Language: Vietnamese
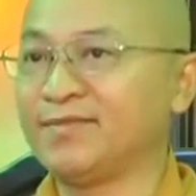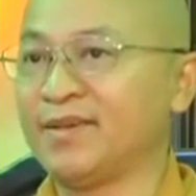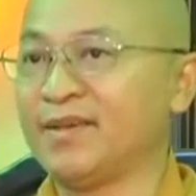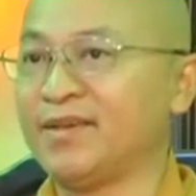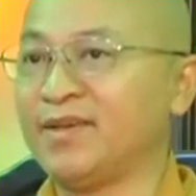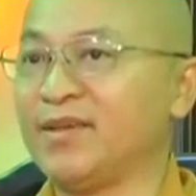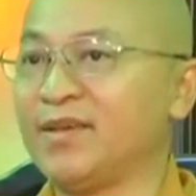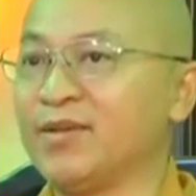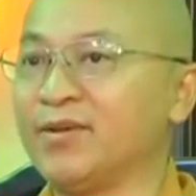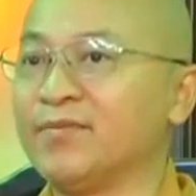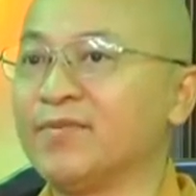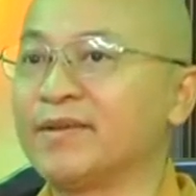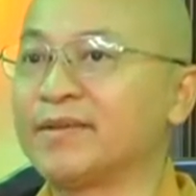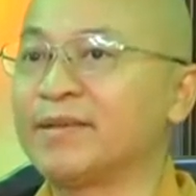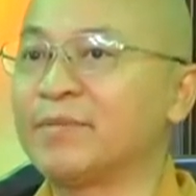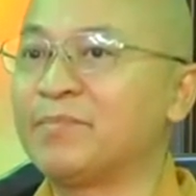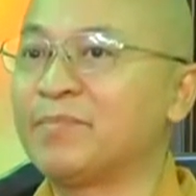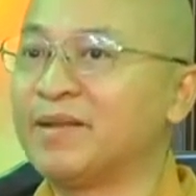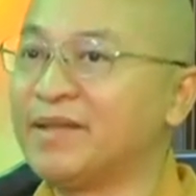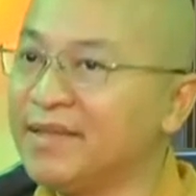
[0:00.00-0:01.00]
phải hiểu về
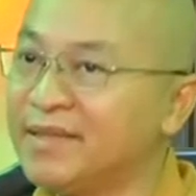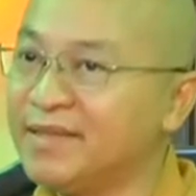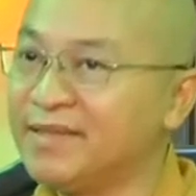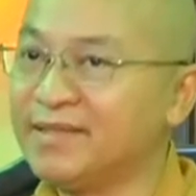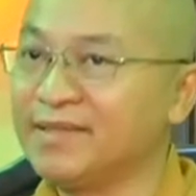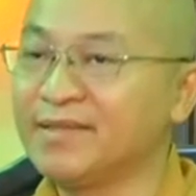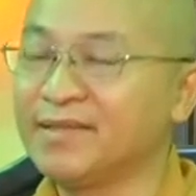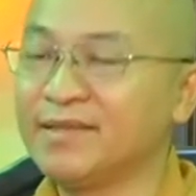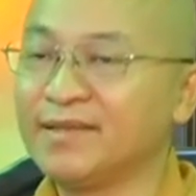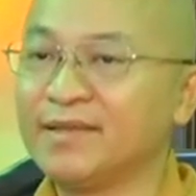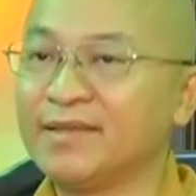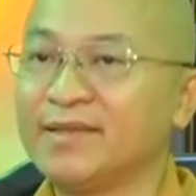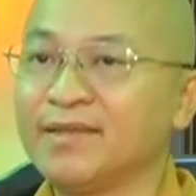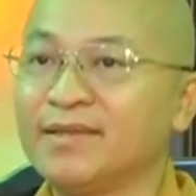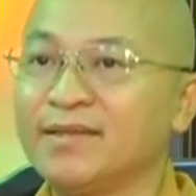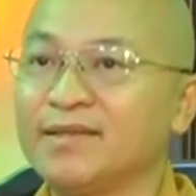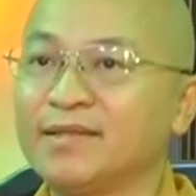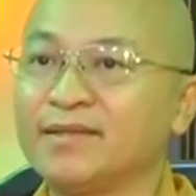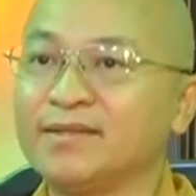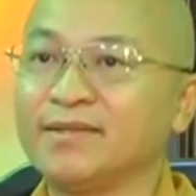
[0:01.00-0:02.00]
tâm lý
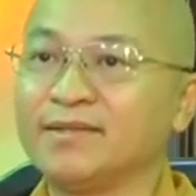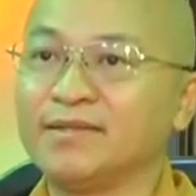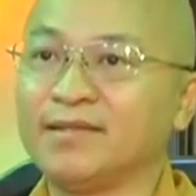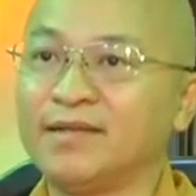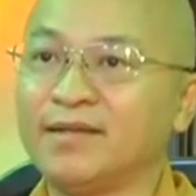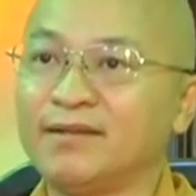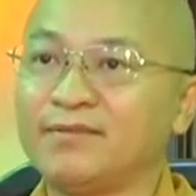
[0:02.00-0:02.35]
rồi